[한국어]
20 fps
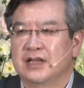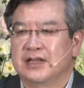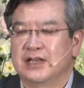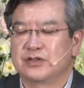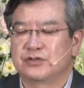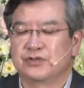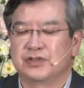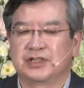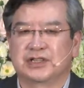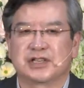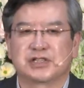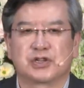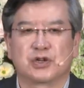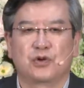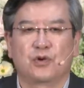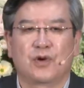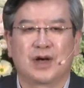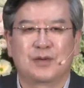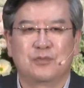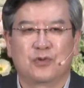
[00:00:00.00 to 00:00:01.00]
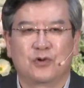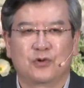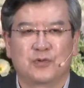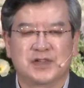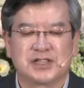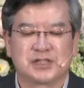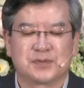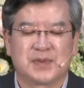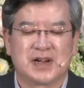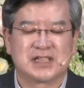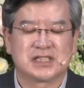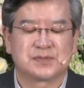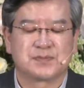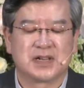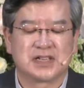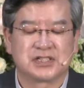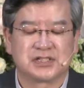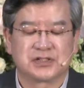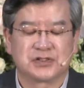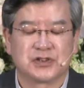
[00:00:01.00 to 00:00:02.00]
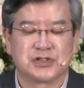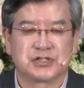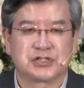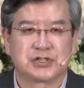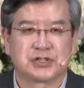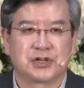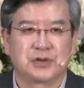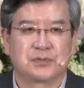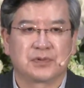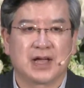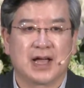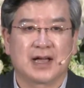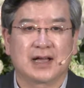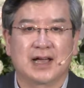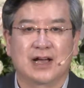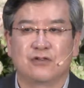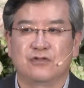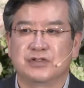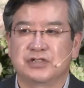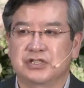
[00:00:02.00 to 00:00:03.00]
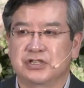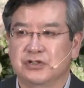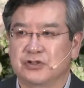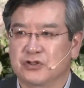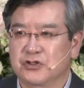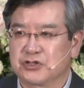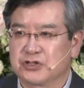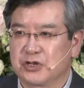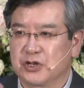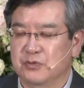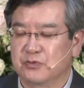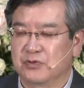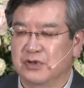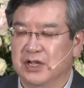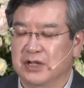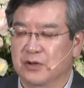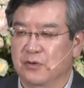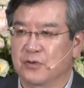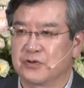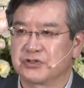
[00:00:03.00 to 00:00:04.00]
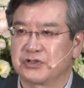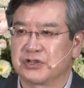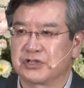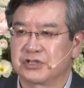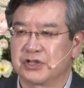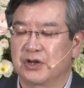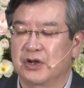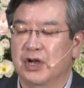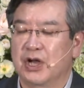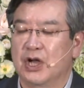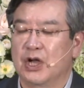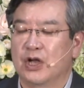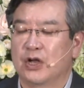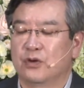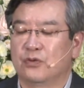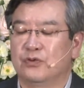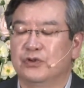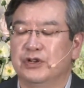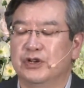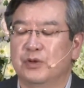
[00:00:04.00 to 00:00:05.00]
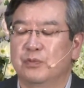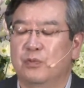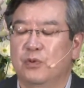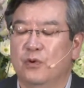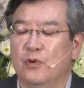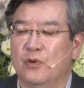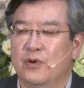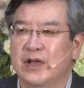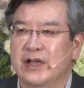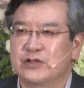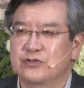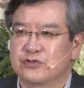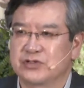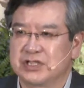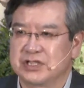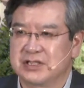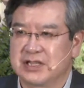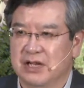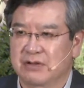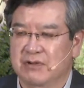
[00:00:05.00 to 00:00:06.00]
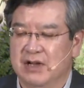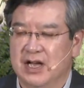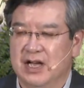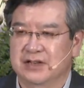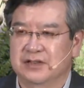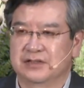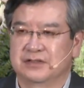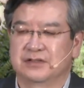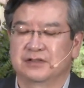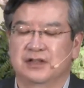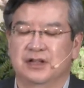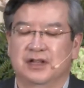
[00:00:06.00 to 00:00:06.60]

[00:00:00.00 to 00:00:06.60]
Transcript: 예수님께서 요한복음에서 말씀하시는 것처럼 가까운 친구처럼 우리에게 오셔서 우리를 보호해 주신다고 하는